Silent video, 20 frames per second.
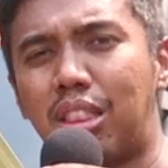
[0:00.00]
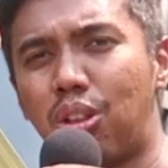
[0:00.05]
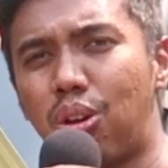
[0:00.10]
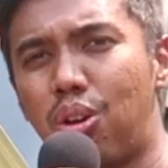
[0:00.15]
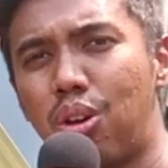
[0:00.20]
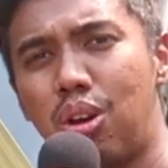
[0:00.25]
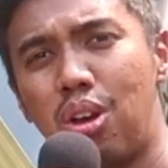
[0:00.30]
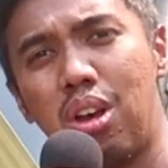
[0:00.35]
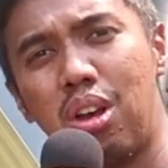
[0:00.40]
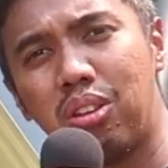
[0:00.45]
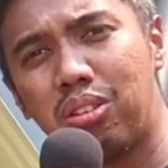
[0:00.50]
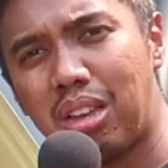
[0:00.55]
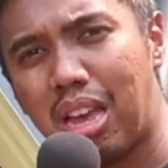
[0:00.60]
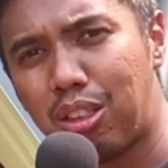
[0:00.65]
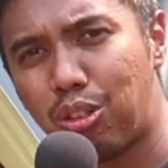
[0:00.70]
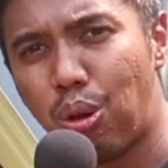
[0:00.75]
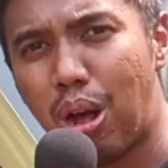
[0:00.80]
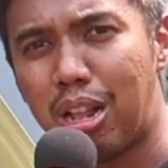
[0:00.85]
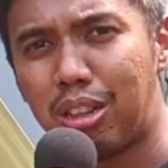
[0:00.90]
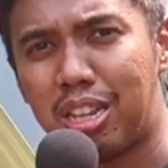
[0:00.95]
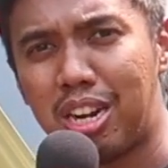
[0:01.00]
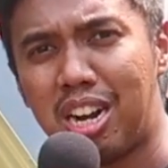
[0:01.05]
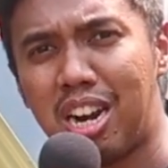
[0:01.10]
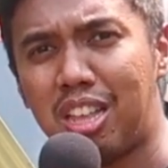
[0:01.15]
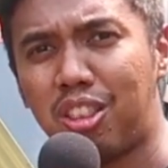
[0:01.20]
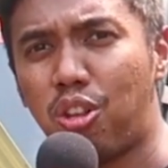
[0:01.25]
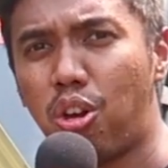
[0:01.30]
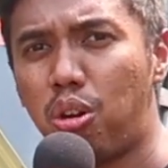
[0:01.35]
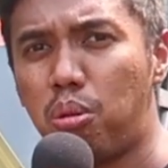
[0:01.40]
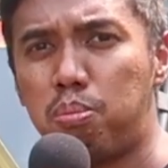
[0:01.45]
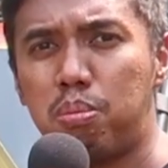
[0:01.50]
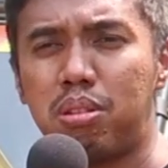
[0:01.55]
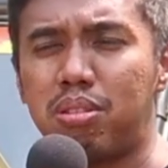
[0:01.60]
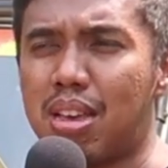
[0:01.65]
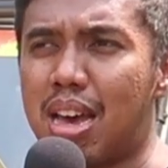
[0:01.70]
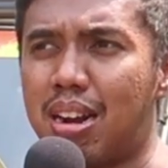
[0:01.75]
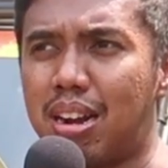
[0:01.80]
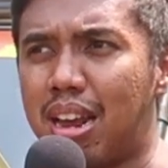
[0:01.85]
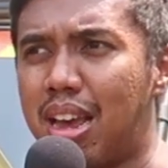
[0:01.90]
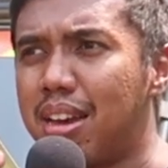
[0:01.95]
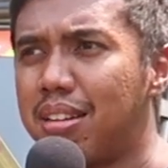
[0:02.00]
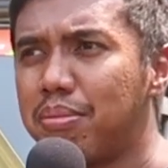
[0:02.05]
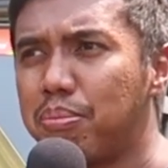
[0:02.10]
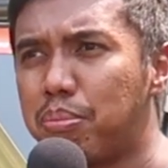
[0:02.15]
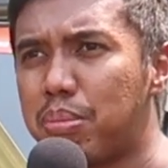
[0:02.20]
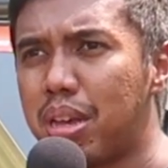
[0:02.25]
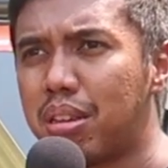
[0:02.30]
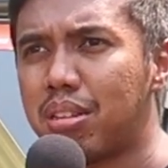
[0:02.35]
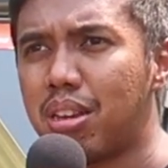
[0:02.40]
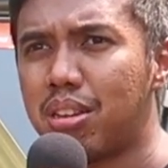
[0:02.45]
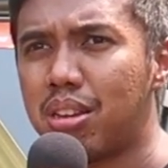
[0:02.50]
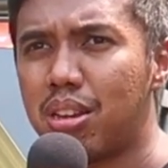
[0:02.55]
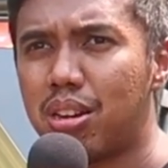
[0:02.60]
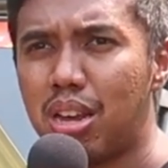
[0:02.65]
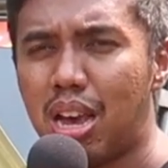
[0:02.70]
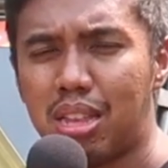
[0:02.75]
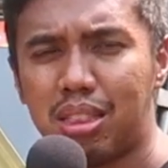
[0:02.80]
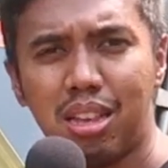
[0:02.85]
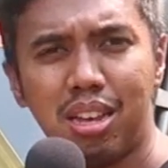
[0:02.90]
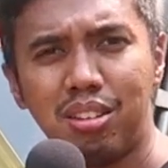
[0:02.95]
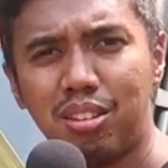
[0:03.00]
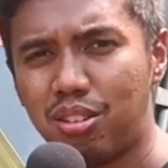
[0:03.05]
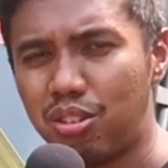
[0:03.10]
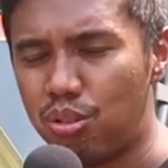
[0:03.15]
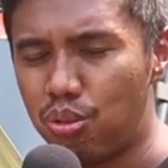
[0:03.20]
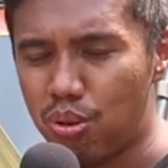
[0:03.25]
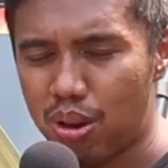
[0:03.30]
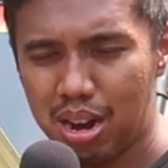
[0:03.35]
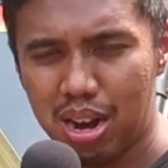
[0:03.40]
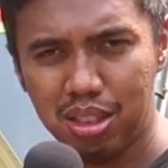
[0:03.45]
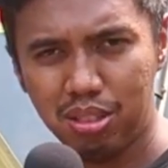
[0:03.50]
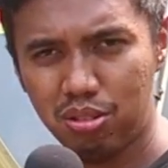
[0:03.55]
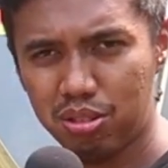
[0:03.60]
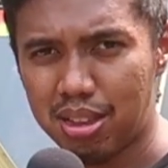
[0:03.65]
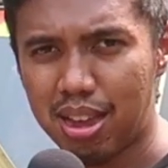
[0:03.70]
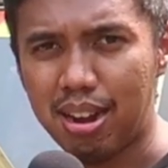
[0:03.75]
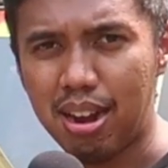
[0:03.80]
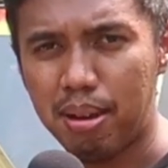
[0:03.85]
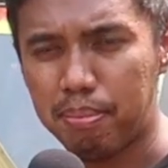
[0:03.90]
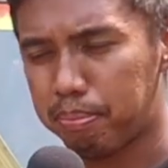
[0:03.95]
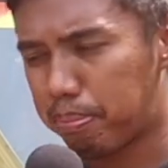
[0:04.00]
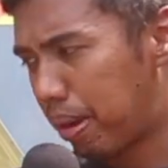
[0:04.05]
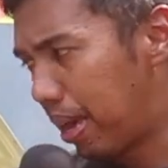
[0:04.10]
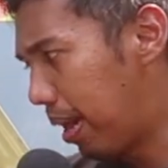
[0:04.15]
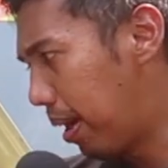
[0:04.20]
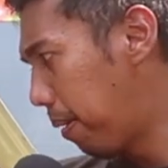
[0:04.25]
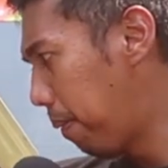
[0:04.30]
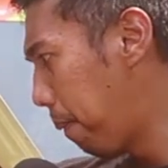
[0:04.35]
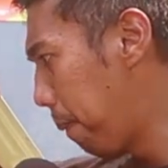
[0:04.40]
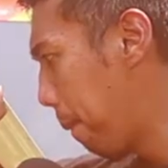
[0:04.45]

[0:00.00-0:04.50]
atau satu alternator besar ya biasanya di atas 200-an ampere